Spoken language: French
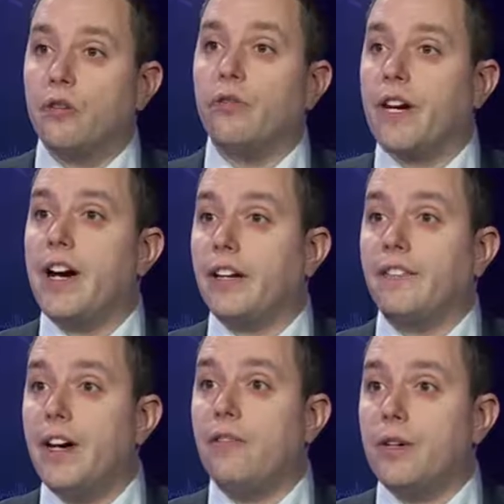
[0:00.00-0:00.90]
devrait
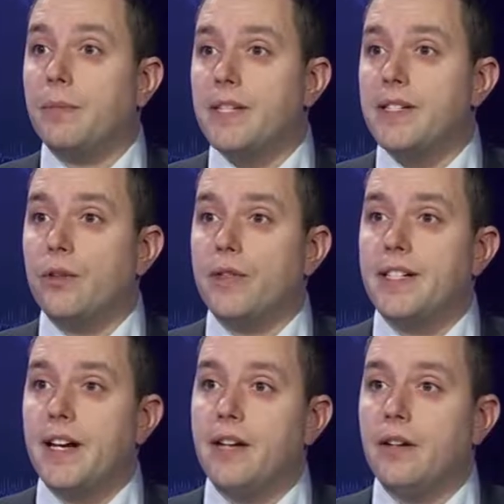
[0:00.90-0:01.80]
arriver avant les
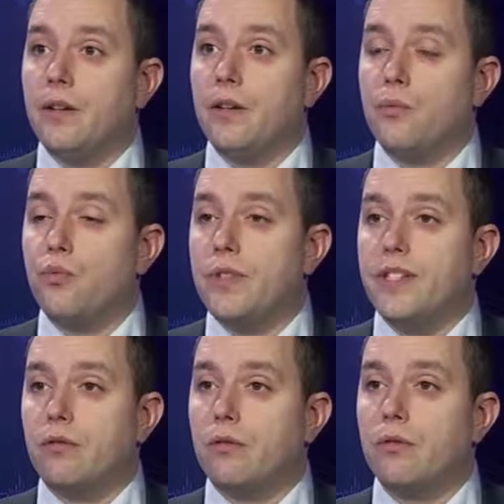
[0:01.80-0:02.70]
présidentielles, euh,
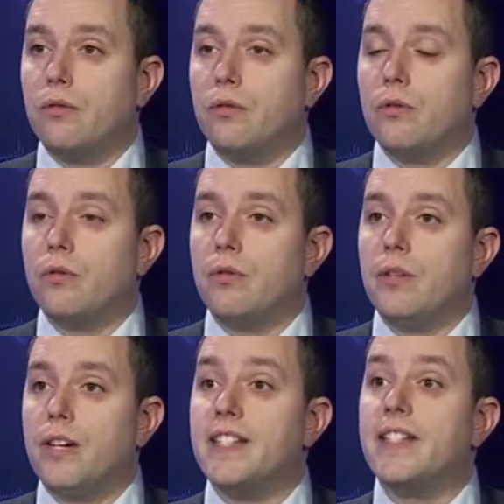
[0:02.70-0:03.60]
puisque
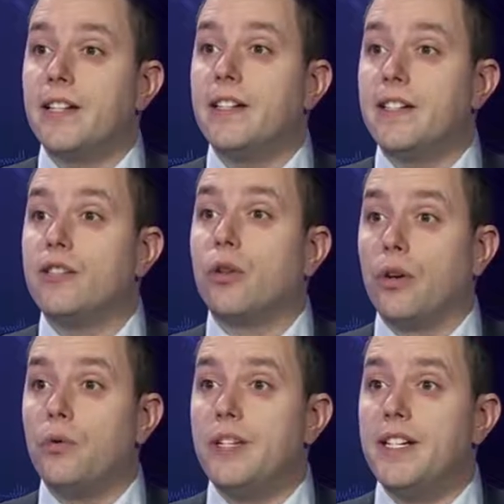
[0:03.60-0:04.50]
euh, la CNI se
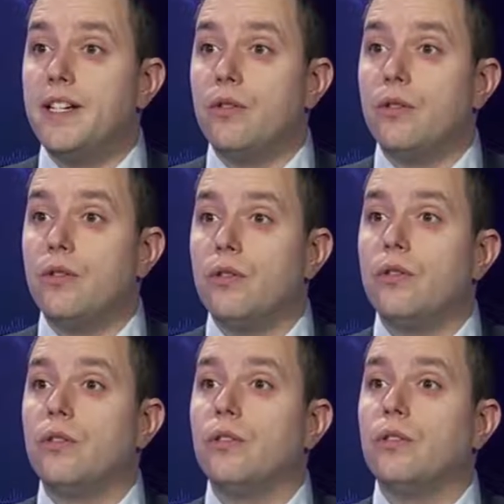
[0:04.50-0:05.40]
réunit euh,
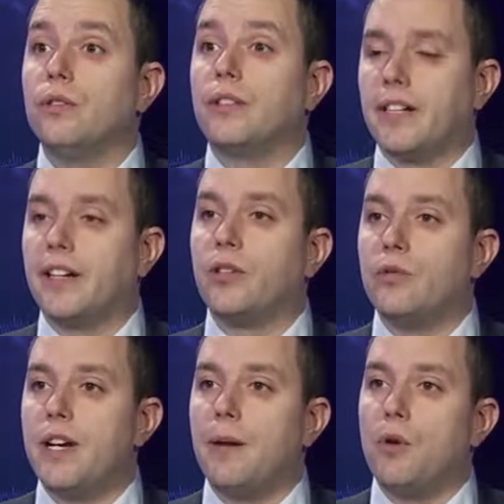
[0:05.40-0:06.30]
très
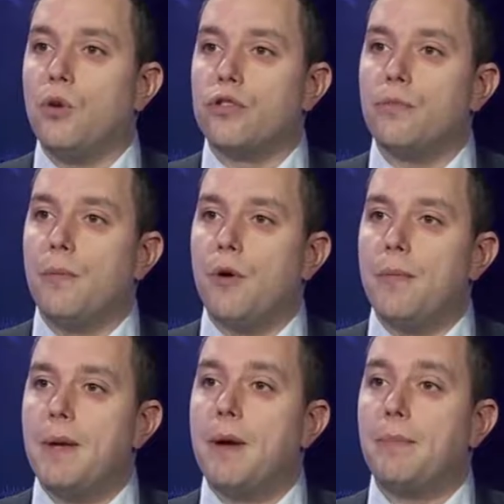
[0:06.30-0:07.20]
régulièrement en ce
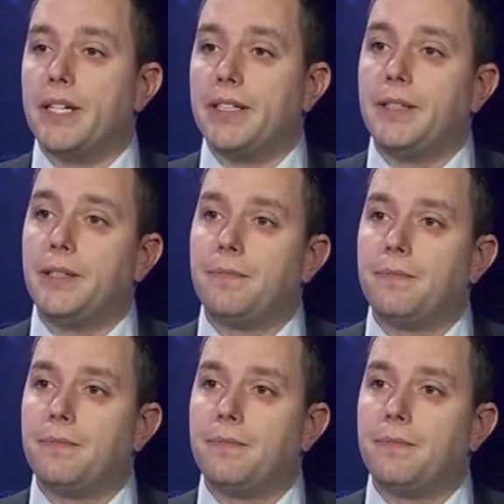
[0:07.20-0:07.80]
moment même à Paris.